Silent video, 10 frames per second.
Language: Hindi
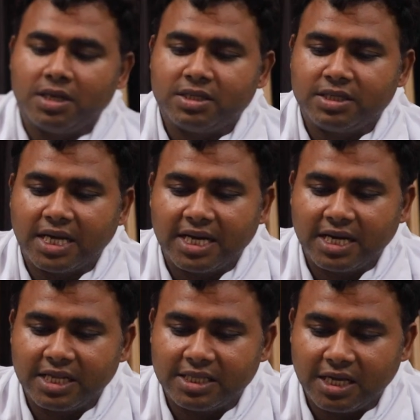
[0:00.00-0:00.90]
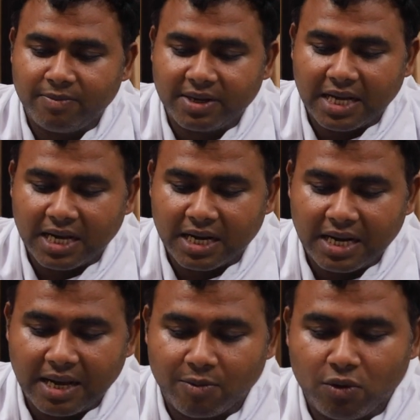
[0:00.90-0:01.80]
इस नारियल के तेल में क्या
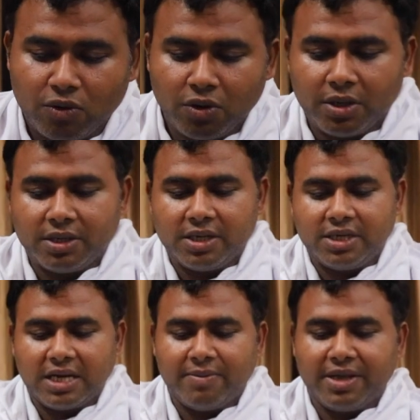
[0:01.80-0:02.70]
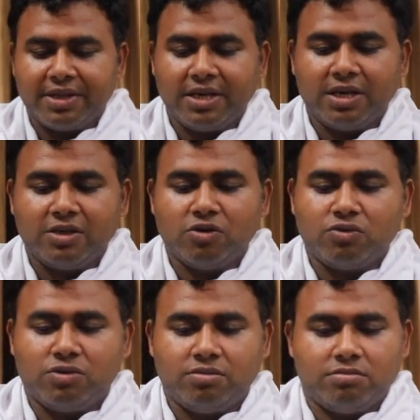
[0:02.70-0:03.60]
करना है आपको ये जटा मानसी की जो
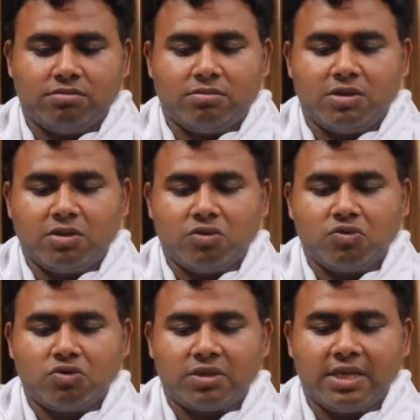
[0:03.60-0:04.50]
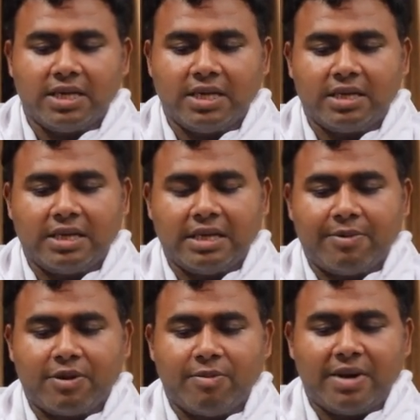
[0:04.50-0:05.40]
रूट्स हैं ये
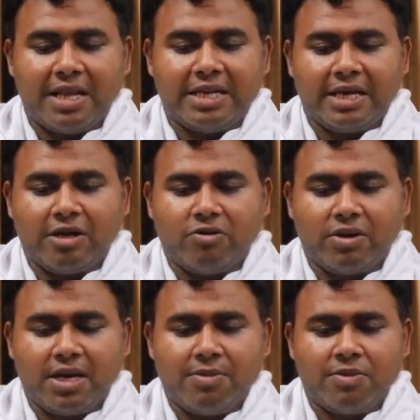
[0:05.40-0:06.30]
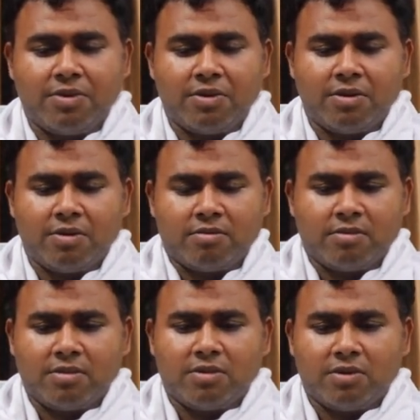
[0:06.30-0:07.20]
आपके बाल देख रहे होंगे आप
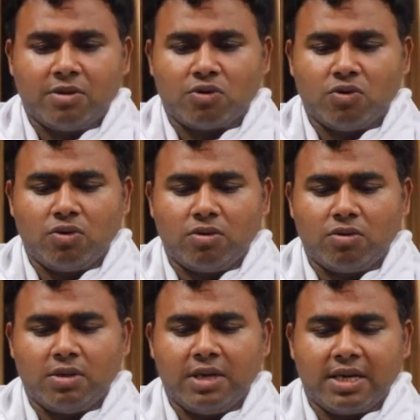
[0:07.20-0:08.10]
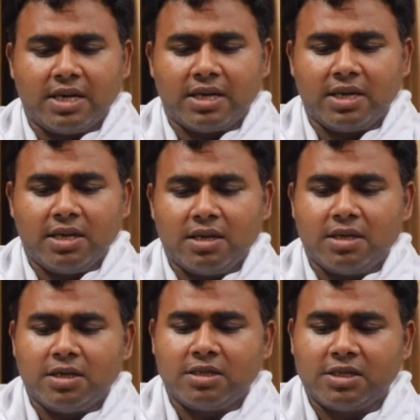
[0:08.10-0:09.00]
इसको लेकर
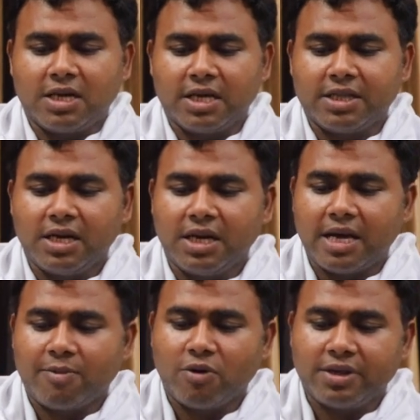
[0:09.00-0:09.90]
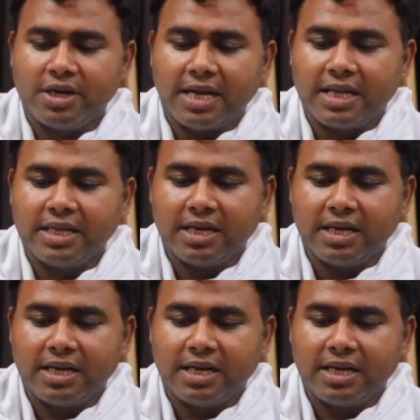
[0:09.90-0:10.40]
के इस तेल के अंदर आपको ऐसे डाल दें